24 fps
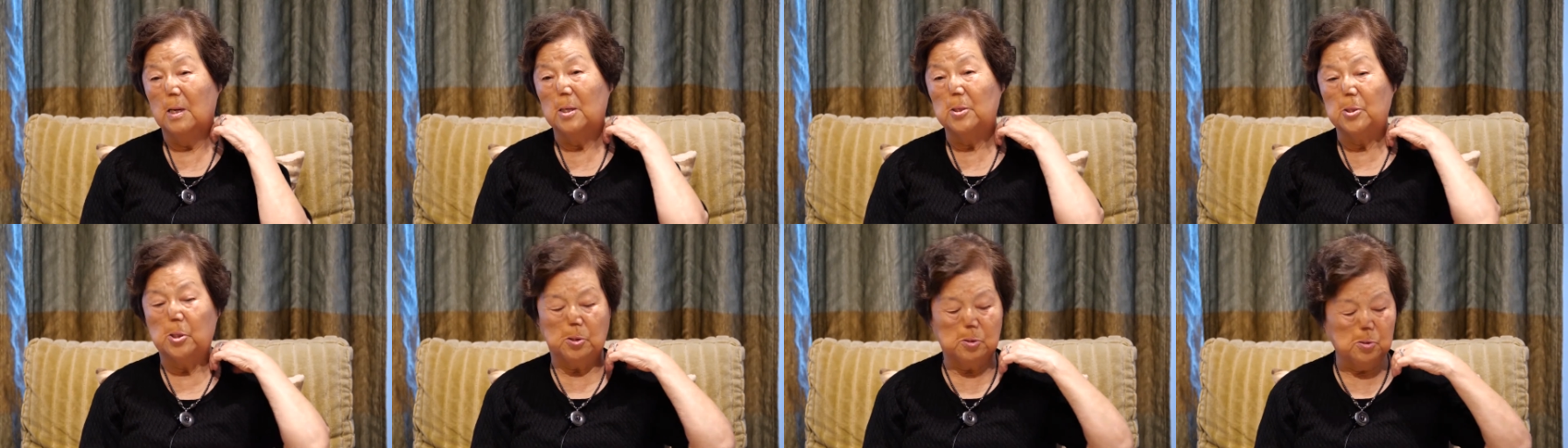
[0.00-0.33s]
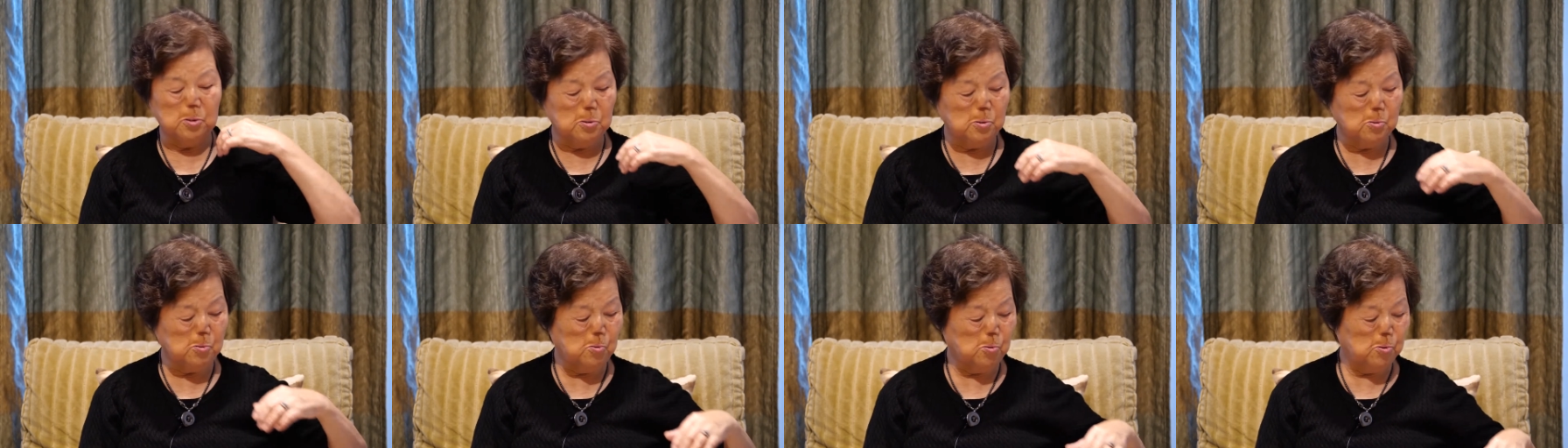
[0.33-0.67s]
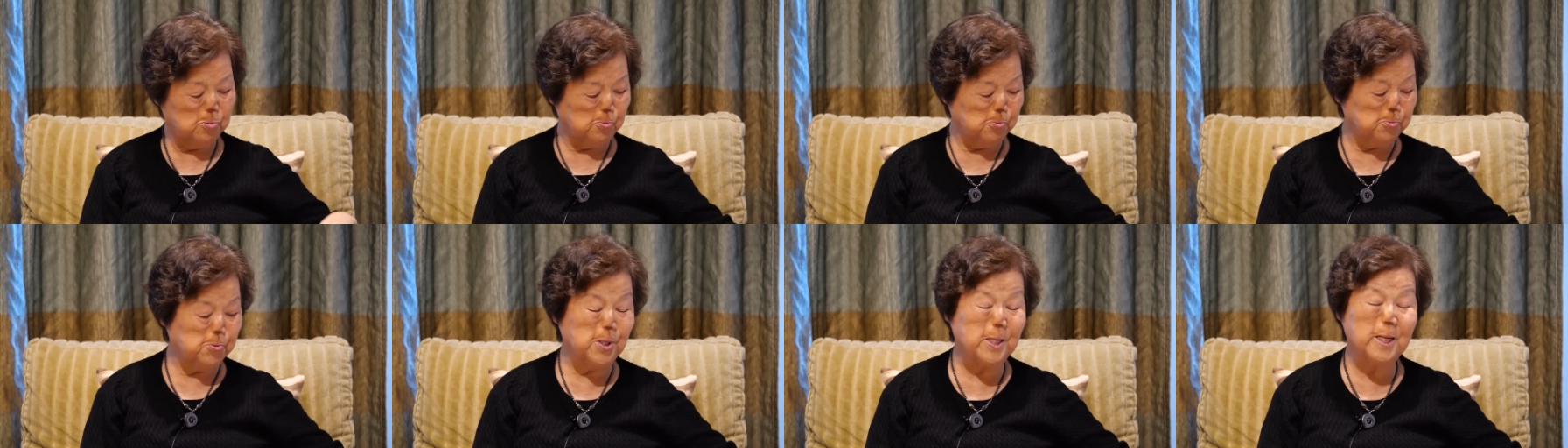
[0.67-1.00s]
그리고
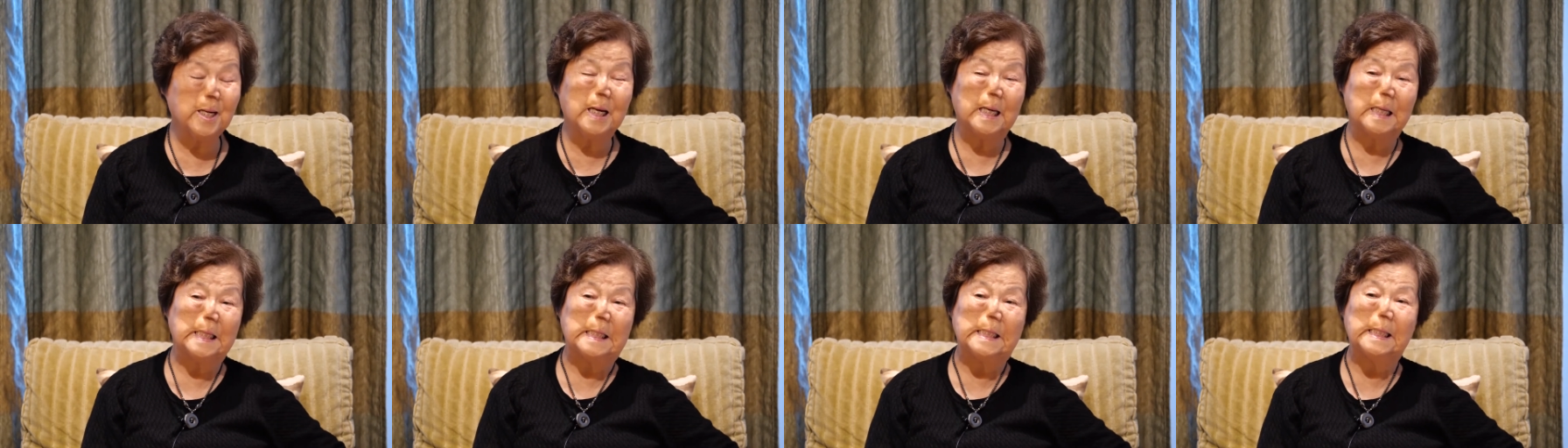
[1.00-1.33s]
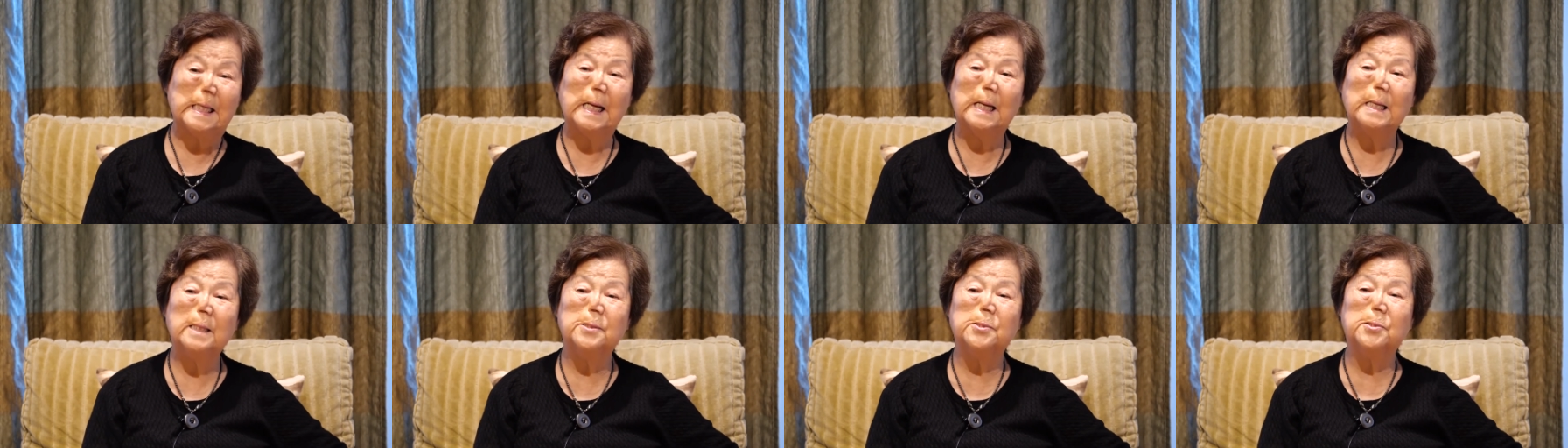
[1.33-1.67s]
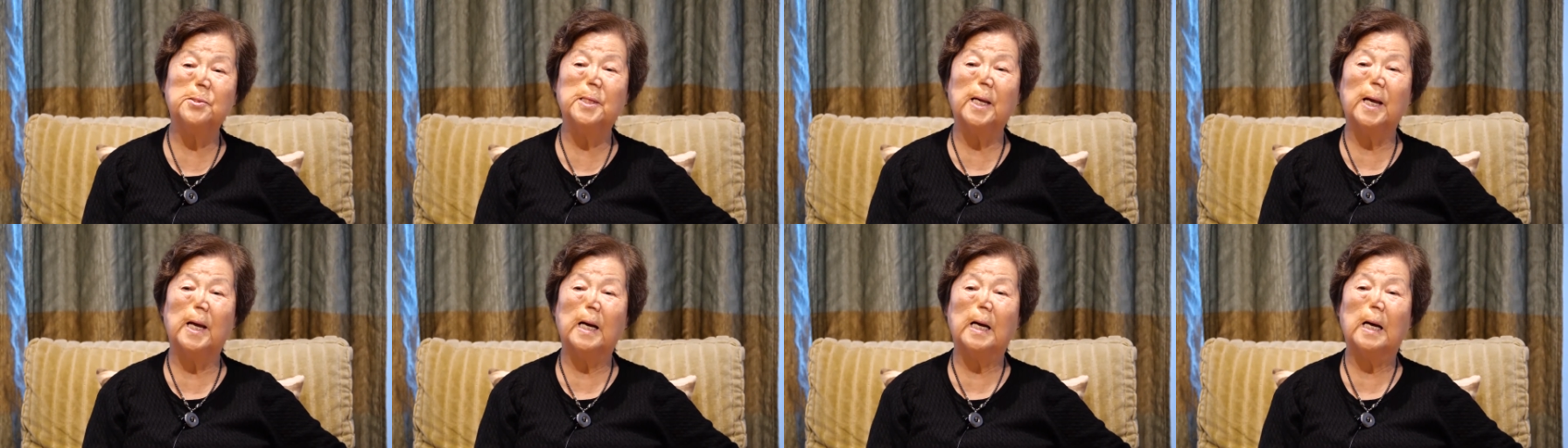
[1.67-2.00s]
우리가 일하는
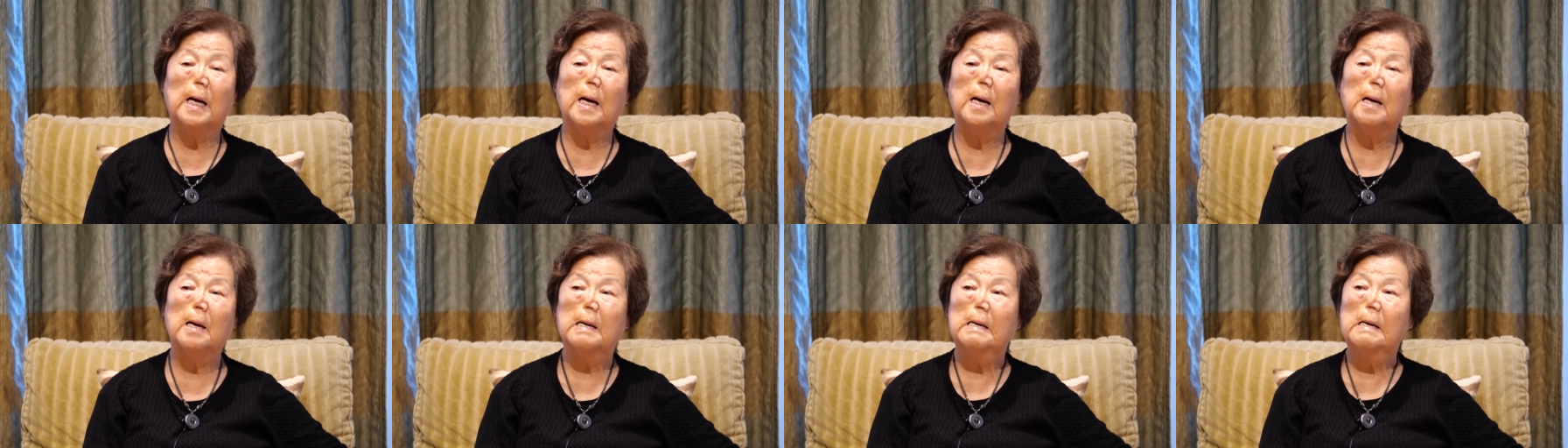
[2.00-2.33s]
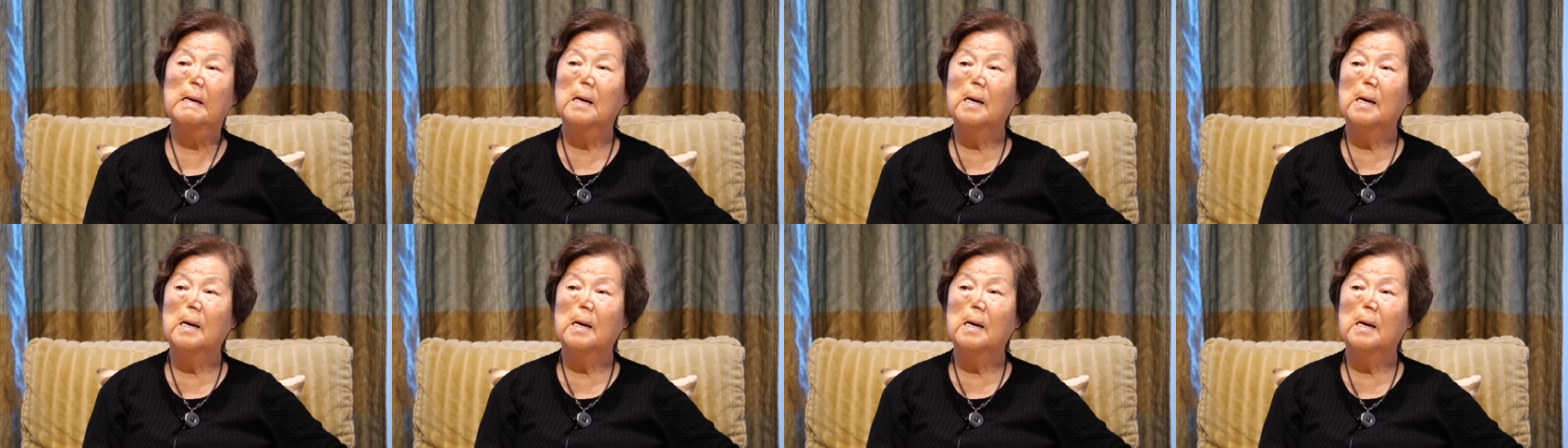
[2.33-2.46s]
데가